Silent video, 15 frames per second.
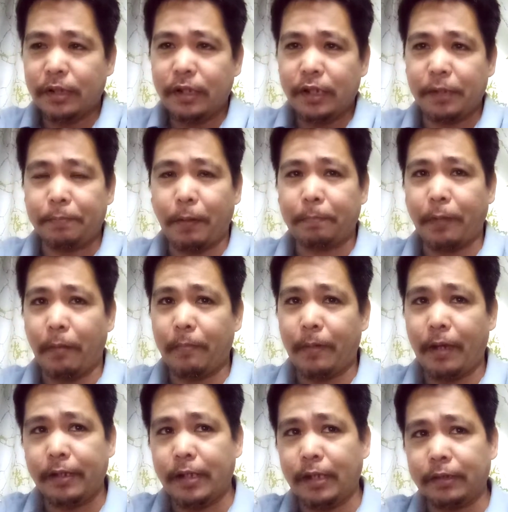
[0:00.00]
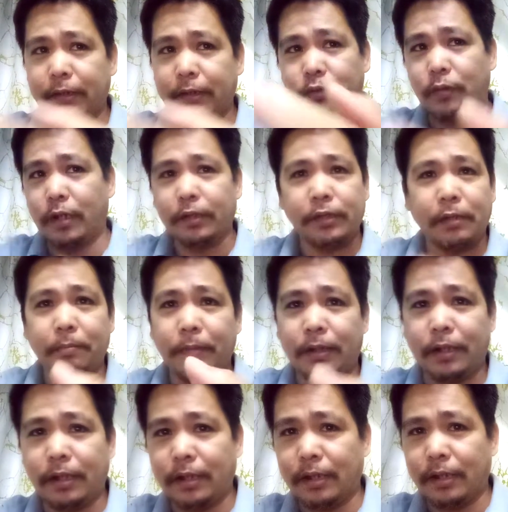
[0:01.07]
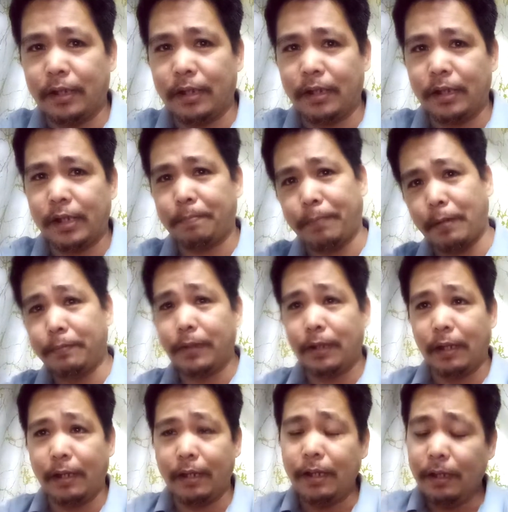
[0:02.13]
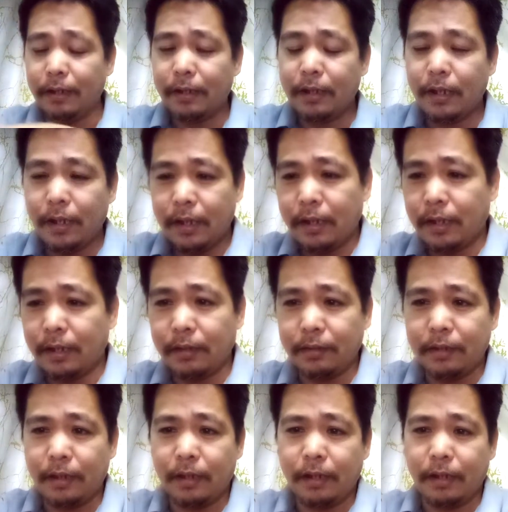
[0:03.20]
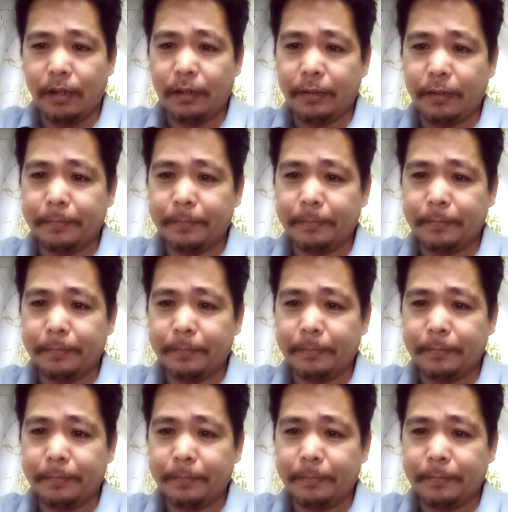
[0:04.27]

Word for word: Ipapamain natin to ating mga napamili And then